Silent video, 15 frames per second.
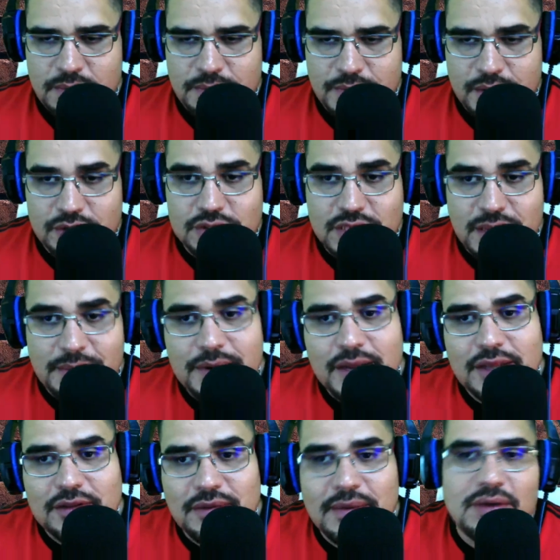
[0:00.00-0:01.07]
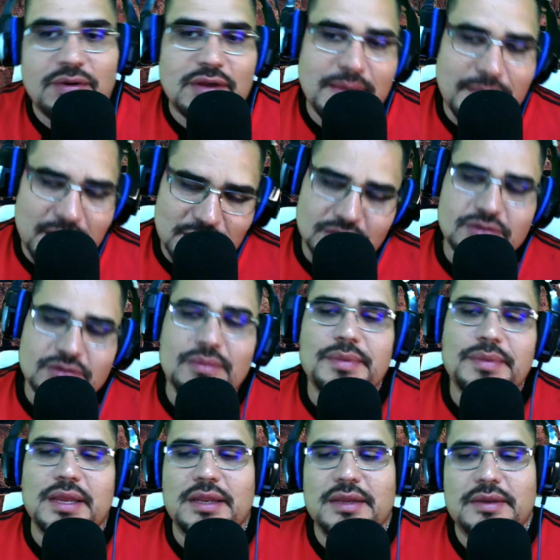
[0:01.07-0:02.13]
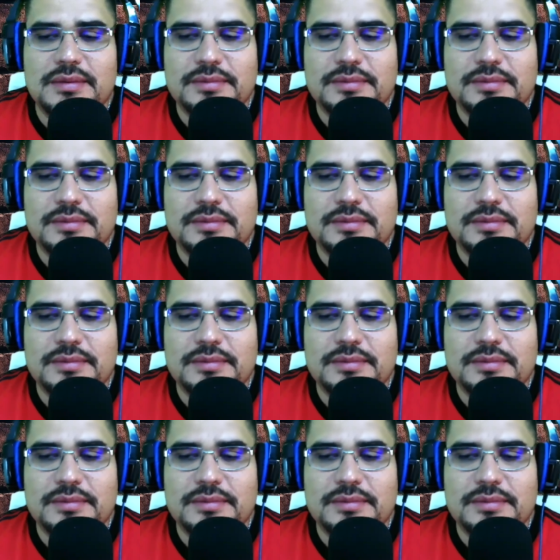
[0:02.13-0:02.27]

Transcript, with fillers: Pero siempre se toma lo que más nos conviene.